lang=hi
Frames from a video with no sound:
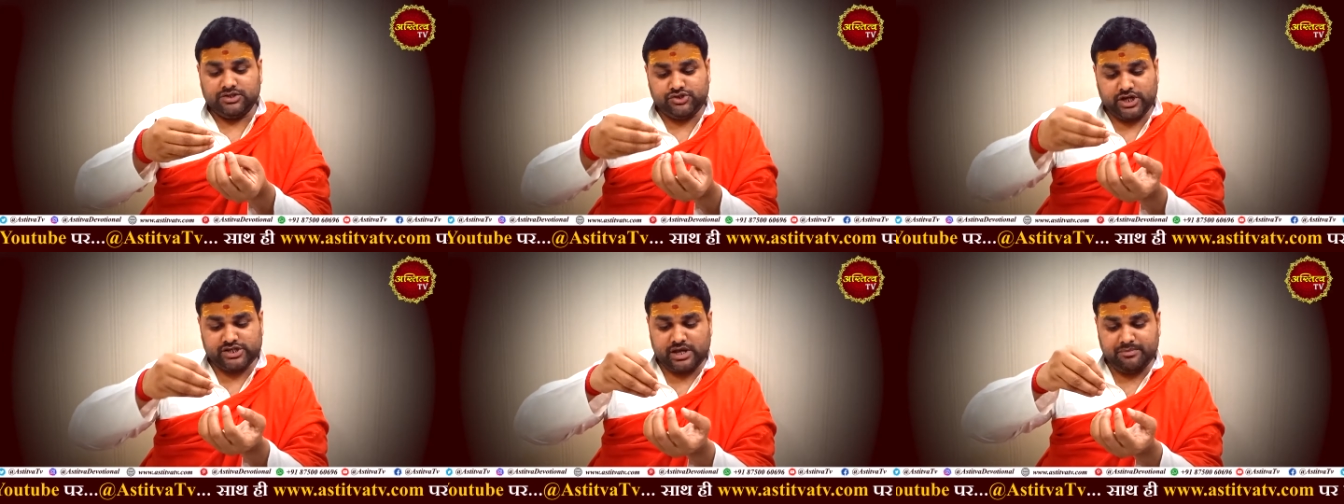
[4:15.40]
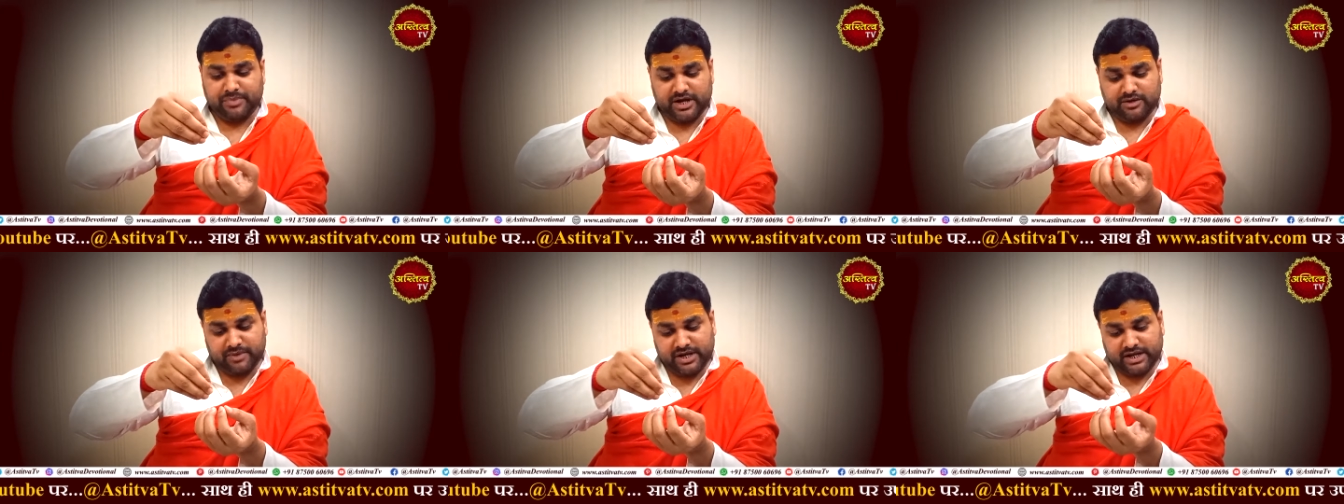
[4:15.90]
जैसे ही
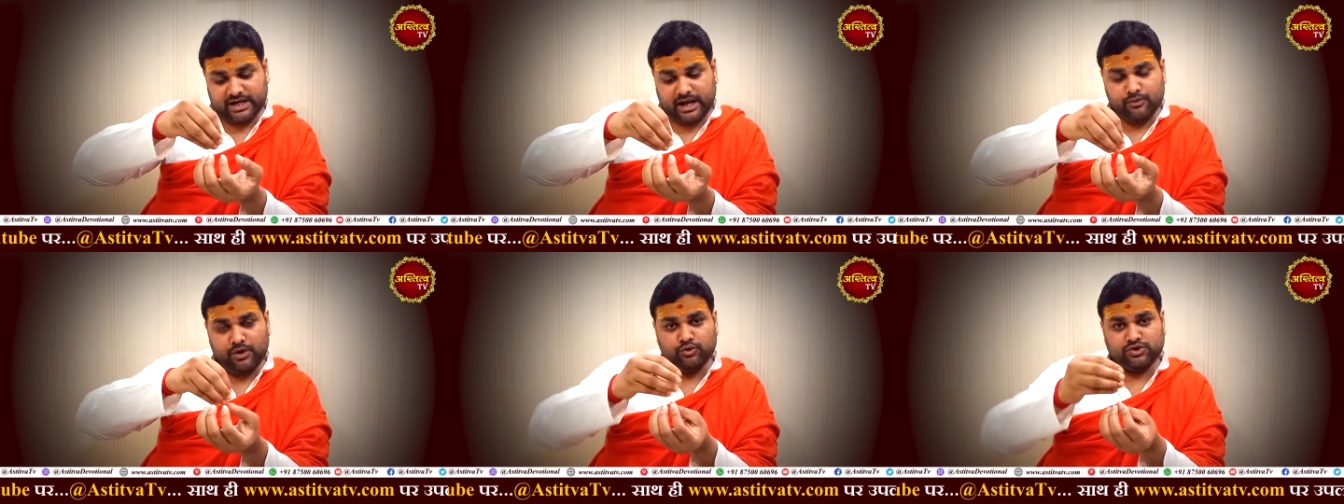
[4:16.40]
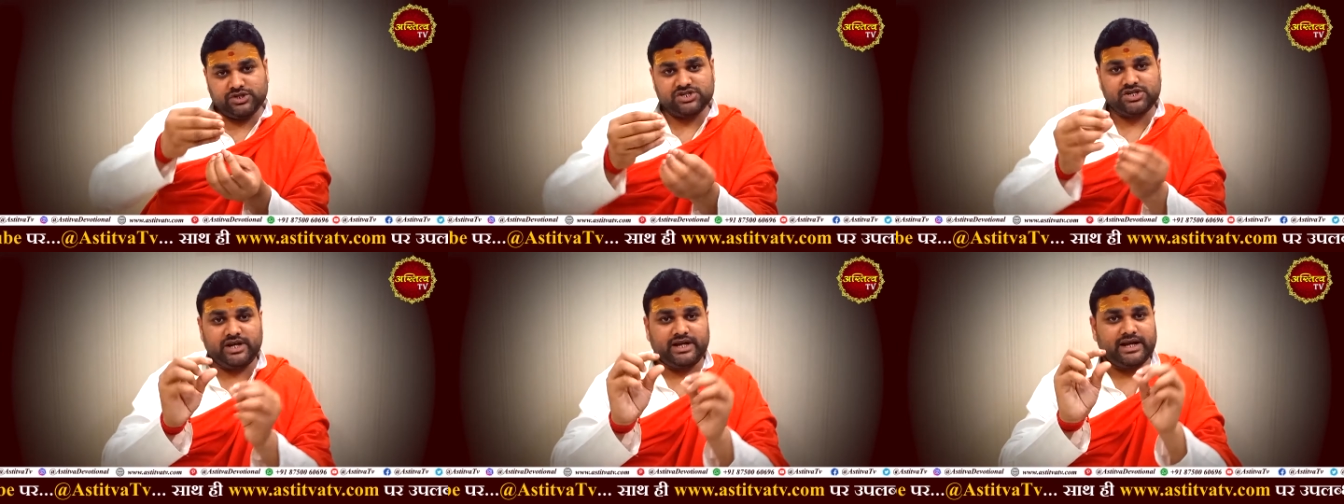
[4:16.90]
पेट में निकला हुआ
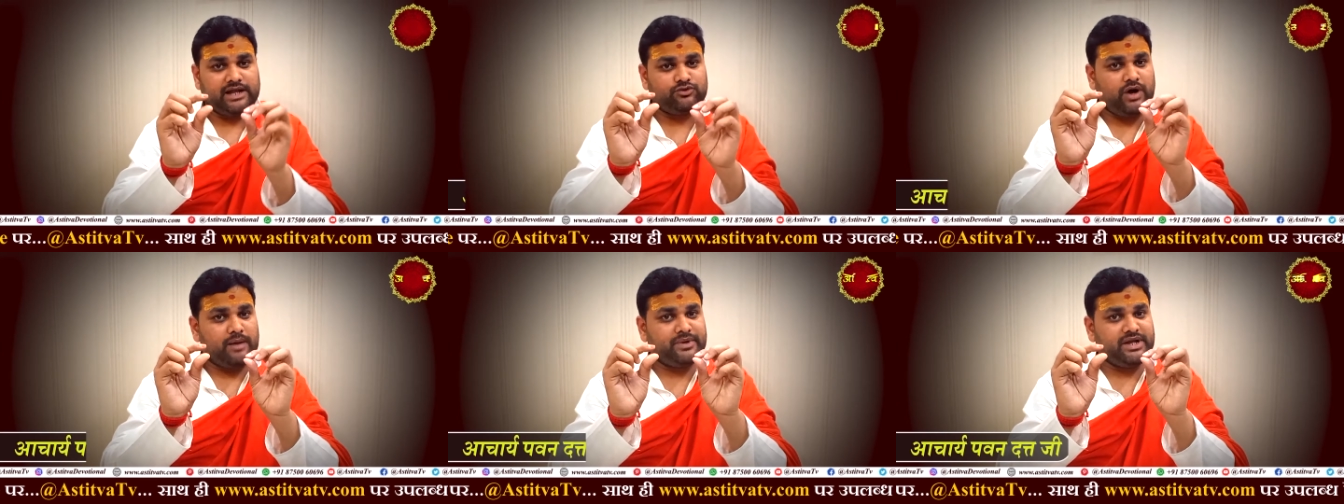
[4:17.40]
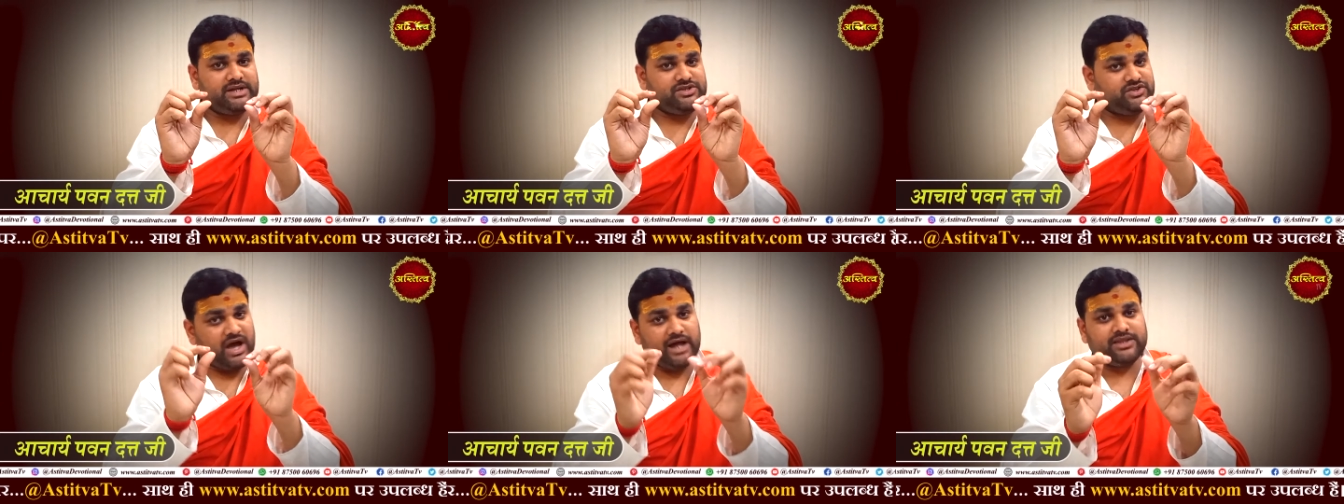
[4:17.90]
उच्छिष्ट निकला तो आपने
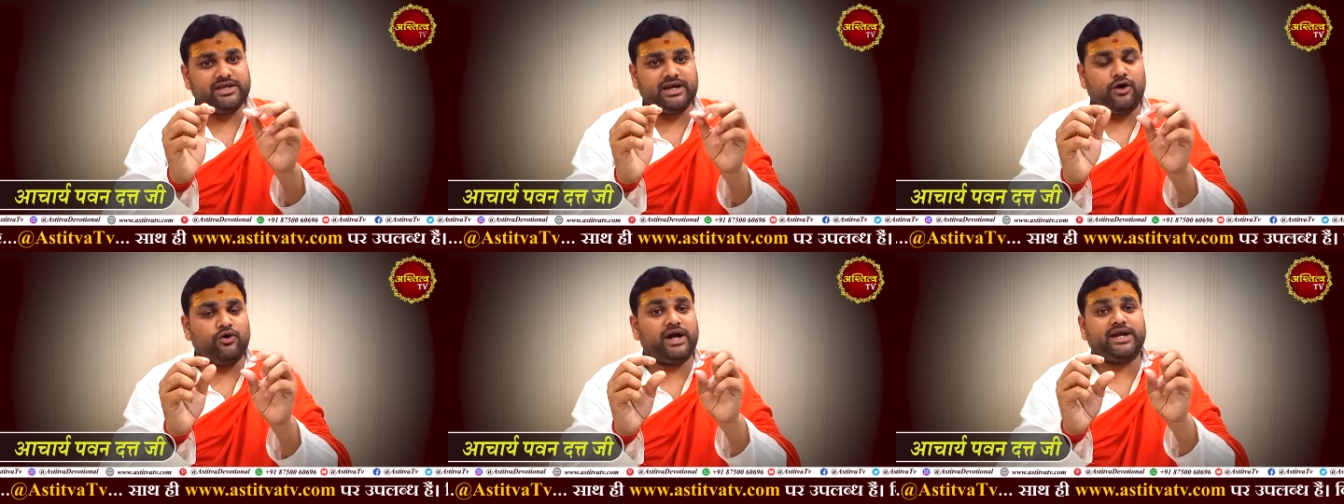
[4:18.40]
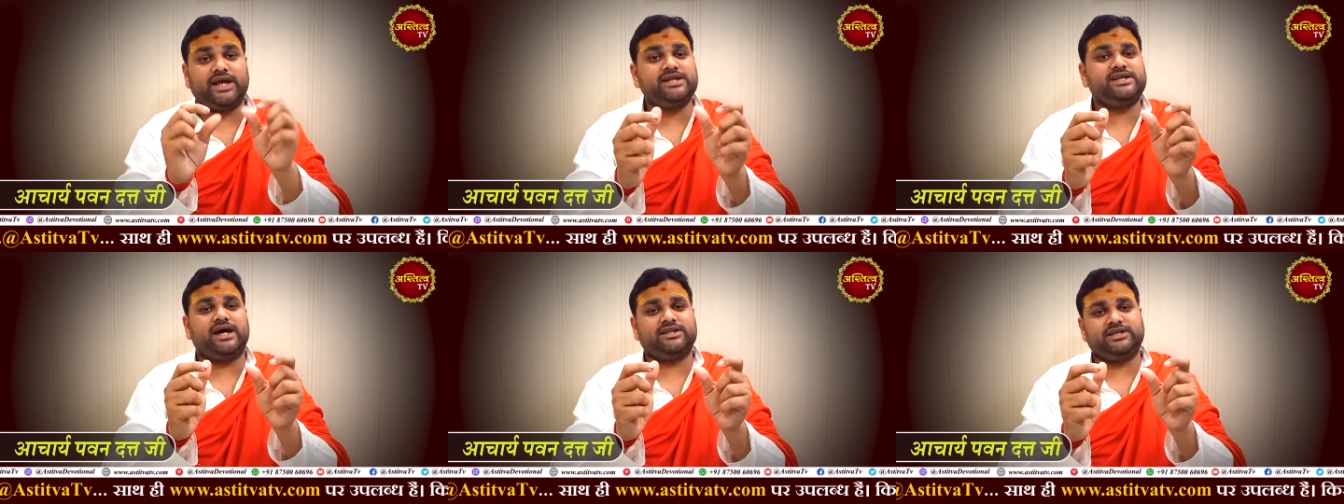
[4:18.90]
ध्यान दिया होगा नहीं
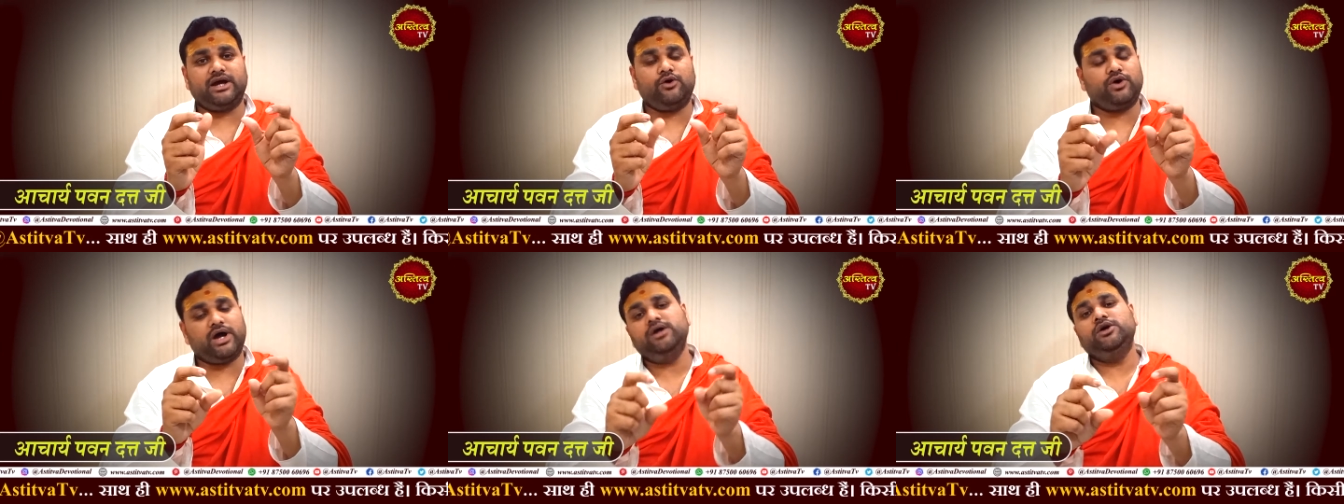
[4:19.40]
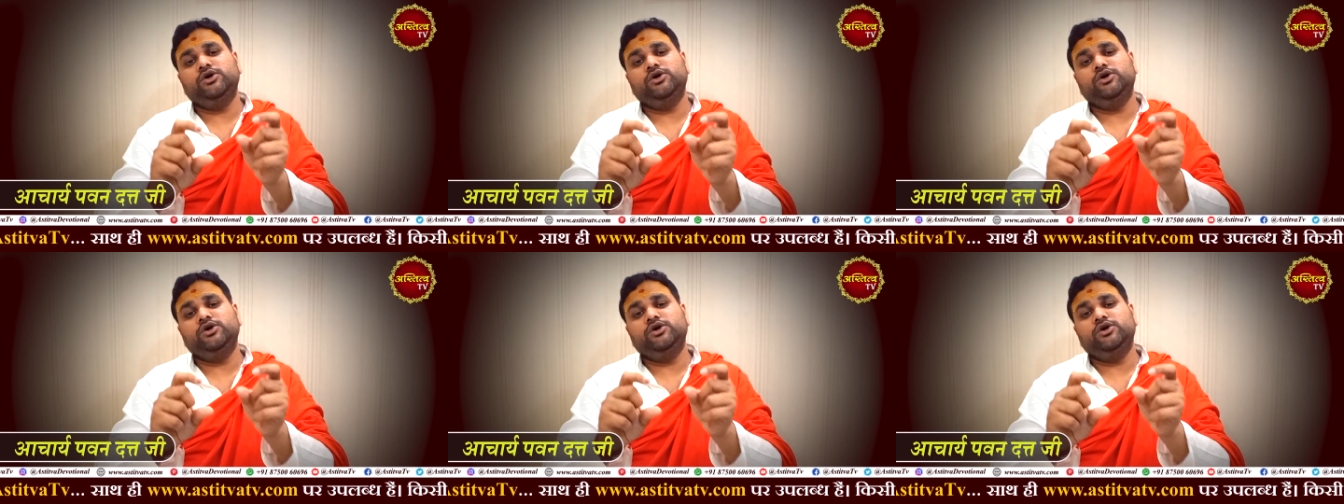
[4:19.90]
ध्यान दिया होगा